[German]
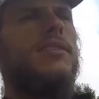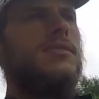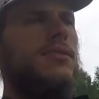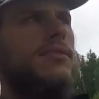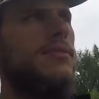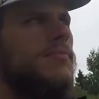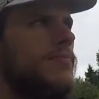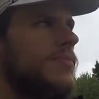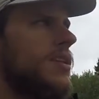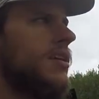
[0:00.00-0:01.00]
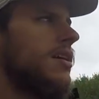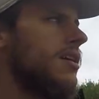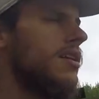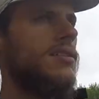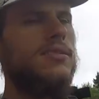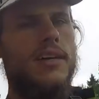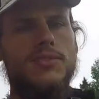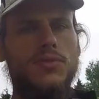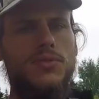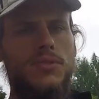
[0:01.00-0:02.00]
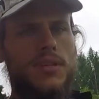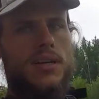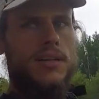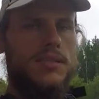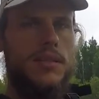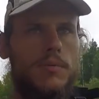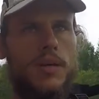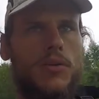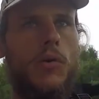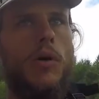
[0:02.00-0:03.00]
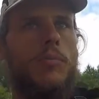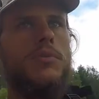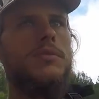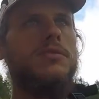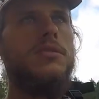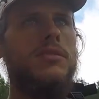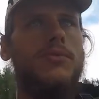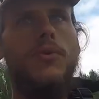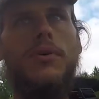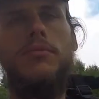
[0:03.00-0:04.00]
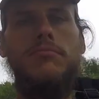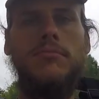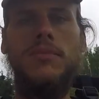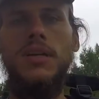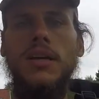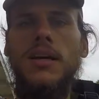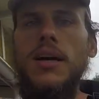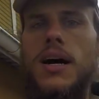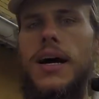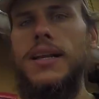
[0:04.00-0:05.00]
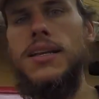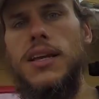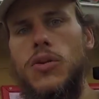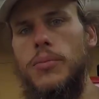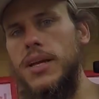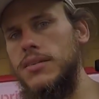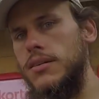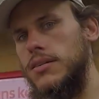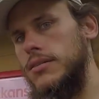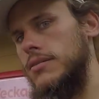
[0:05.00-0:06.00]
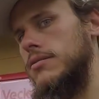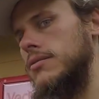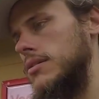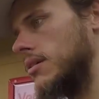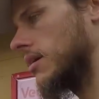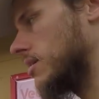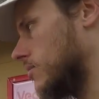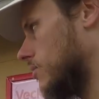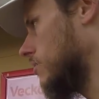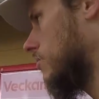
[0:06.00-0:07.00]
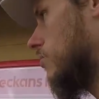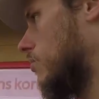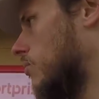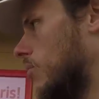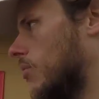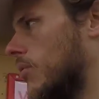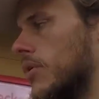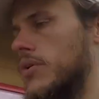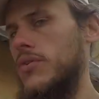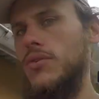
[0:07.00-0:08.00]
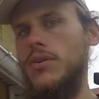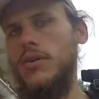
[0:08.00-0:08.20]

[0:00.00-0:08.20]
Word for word: versende, dann sei es günstiger. Und das sei bei Coop. Und das ist wohl ein Kilometer in die Richtung. Und äh,